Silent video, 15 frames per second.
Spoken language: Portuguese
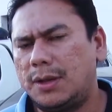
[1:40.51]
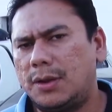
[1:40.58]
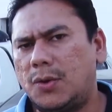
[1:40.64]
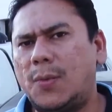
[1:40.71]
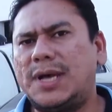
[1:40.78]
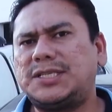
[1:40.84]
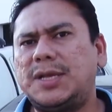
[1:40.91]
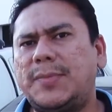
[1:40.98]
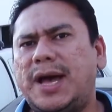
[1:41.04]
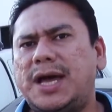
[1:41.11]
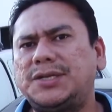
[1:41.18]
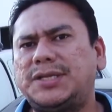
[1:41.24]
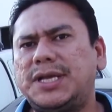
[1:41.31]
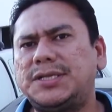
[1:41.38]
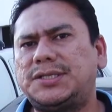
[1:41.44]
Com as
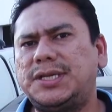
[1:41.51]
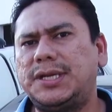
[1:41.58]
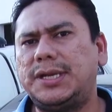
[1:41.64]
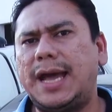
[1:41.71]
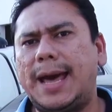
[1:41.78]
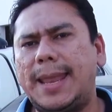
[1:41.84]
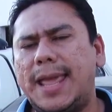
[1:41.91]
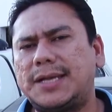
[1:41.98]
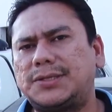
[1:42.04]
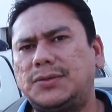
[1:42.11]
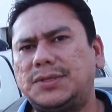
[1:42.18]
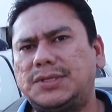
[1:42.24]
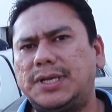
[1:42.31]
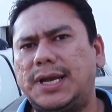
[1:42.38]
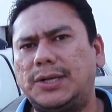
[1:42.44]
imagens de Alex
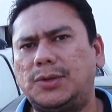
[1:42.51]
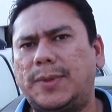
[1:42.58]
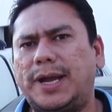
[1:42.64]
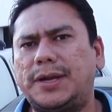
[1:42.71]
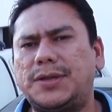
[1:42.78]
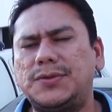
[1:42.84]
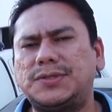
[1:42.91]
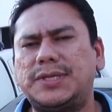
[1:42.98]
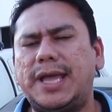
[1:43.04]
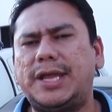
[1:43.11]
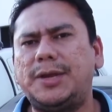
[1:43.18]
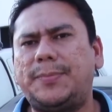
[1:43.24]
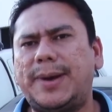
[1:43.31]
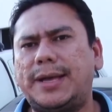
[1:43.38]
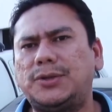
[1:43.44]
Luciano, Marquinhos
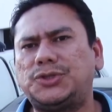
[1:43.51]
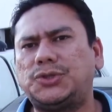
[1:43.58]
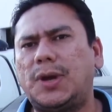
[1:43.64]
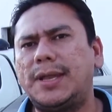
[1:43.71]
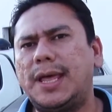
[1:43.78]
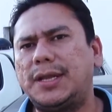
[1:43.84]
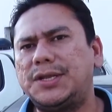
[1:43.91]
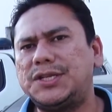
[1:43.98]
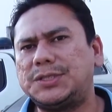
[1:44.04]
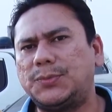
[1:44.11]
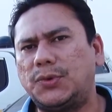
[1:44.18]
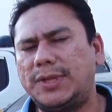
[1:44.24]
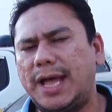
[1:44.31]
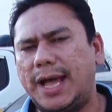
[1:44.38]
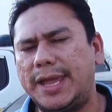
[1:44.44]
Neri para o
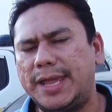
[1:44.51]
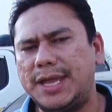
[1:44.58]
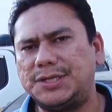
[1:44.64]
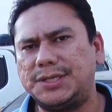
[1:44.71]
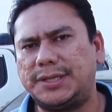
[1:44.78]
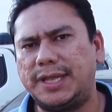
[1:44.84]
jornalismo da Rede